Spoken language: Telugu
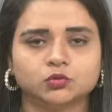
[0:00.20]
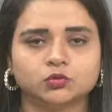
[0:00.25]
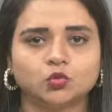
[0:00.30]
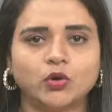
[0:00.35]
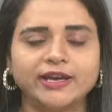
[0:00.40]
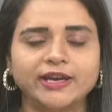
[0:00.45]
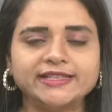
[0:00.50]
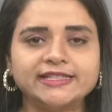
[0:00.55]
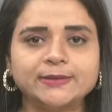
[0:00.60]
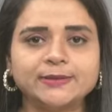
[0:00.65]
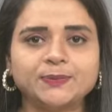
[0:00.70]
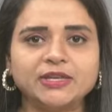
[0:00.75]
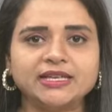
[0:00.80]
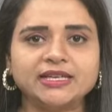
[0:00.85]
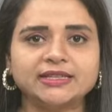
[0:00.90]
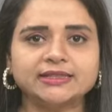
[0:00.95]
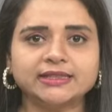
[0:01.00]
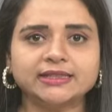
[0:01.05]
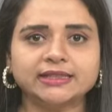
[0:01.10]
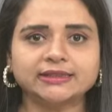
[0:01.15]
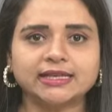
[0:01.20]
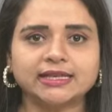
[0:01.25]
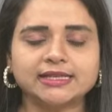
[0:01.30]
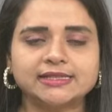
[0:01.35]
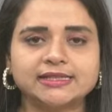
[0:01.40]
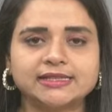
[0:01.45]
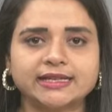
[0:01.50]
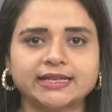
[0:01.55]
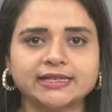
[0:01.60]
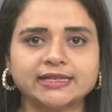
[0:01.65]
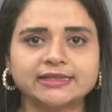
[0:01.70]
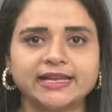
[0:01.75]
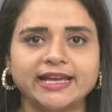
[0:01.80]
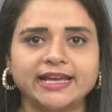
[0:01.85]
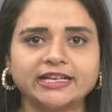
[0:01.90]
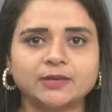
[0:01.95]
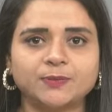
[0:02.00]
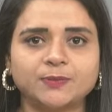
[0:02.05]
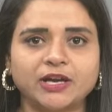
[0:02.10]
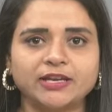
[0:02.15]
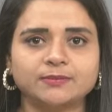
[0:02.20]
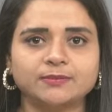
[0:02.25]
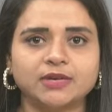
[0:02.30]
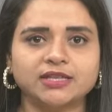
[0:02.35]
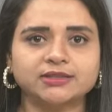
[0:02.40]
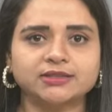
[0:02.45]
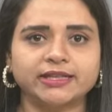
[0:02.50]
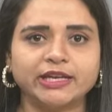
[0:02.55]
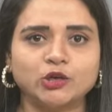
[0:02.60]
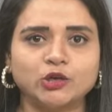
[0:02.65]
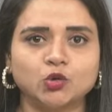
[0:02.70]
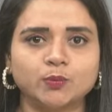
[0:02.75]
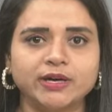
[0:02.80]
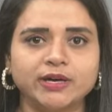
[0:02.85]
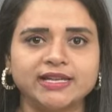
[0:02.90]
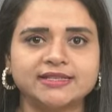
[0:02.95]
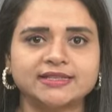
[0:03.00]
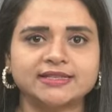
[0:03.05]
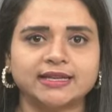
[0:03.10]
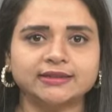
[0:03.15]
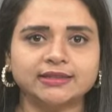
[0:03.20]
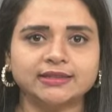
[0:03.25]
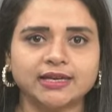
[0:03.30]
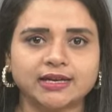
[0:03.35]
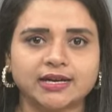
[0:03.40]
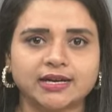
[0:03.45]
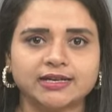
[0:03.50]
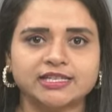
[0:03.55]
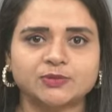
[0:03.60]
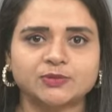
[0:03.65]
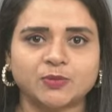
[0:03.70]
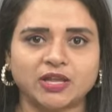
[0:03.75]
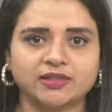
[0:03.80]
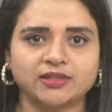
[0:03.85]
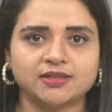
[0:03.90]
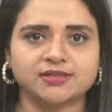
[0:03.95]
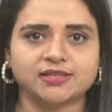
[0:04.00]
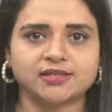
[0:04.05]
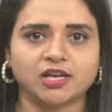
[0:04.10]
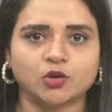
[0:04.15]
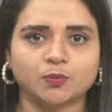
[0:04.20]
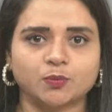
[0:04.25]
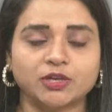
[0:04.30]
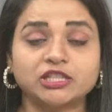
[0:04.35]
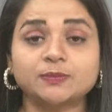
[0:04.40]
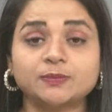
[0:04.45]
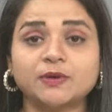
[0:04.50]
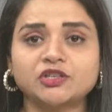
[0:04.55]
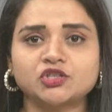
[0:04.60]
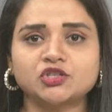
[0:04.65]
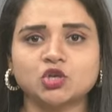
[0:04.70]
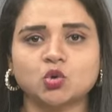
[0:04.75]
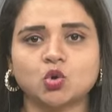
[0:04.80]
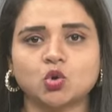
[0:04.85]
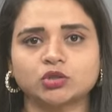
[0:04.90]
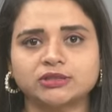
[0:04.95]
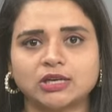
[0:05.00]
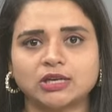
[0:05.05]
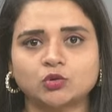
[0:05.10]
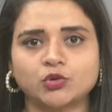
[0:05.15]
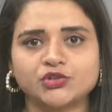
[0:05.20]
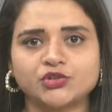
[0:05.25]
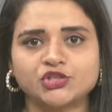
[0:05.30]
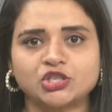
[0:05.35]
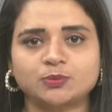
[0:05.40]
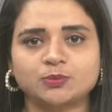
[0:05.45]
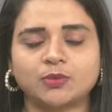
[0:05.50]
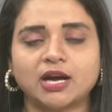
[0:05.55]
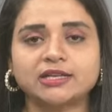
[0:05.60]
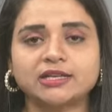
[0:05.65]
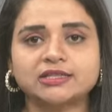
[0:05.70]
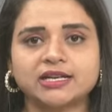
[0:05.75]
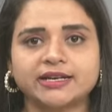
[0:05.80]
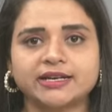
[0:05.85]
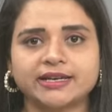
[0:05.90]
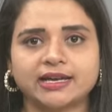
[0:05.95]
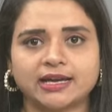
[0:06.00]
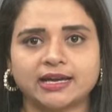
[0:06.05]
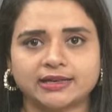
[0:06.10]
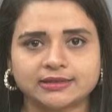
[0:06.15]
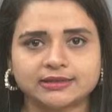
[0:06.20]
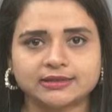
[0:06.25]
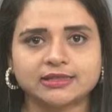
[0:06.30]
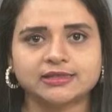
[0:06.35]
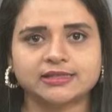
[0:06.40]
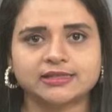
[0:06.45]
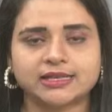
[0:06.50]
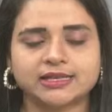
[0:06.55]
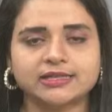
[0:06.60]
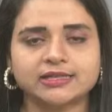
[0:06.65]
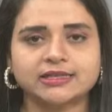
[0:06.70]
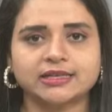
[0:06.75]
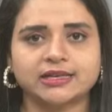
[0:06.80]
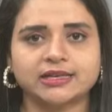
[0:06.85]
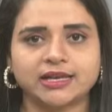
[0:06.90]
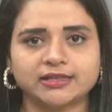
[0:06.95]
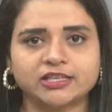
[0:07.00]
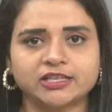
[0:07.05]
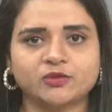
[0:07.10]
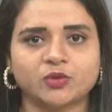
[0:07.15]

వైసీపీ అధినేత జగన్ లేఖపై మంత్రి గుమ్మడి సంధ్యారాణి స్పందించారు ప్రతిపక్ష హోదా గురించి మాట్లాడే అర్హత జగన్ కి లేదని